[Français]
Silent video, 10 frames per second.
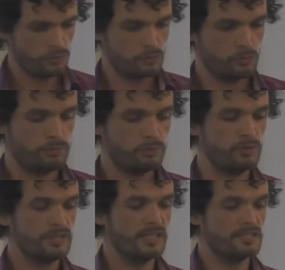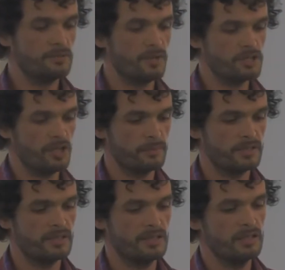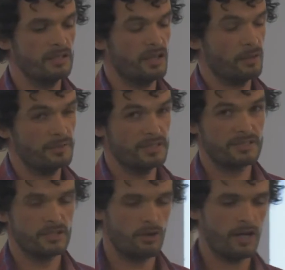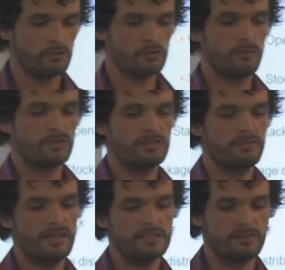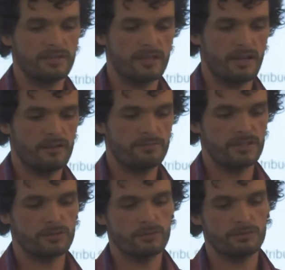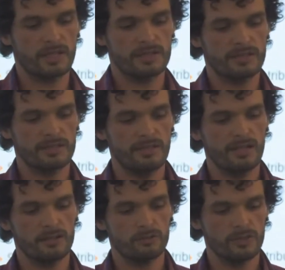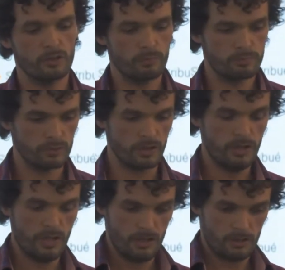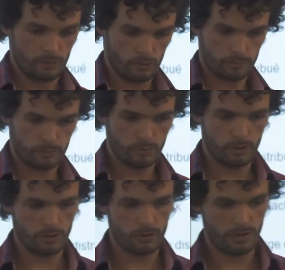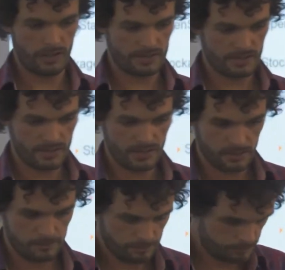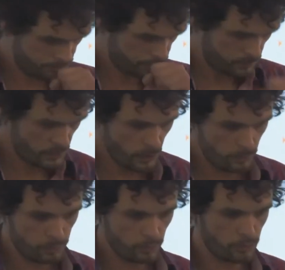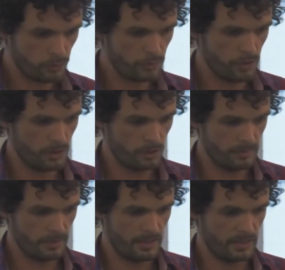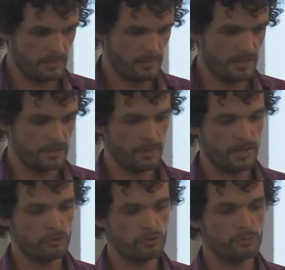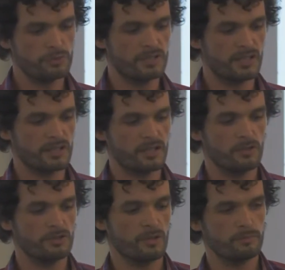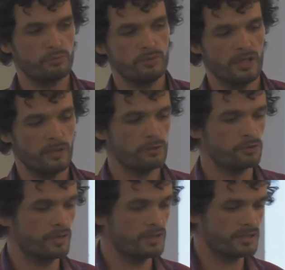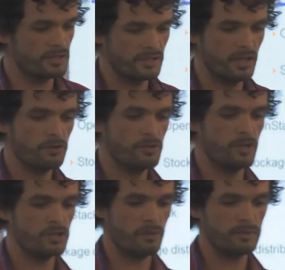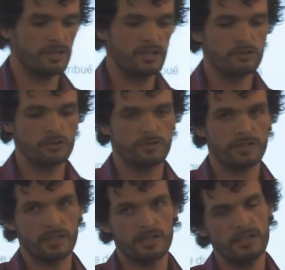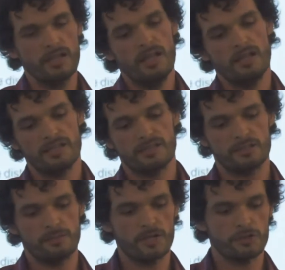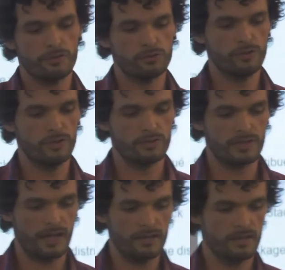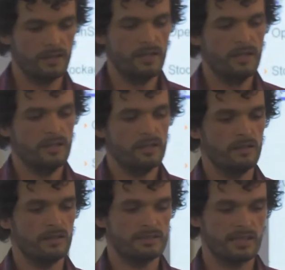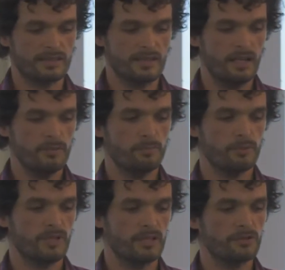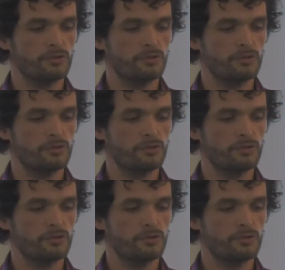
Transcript: du pool, il y a les images RBD. RBD, c'est le Rados Block Device. Ça va être la façon d'accéder à la donnée dans le pool. Donc pour euh, accéder, pour que ma libre Rados puisse écrire dans un pool, elle a besoin d'accéder à une image RBD que je vais créer. Et cette image, je vais lui donner une taille. Euh, cette taille peut être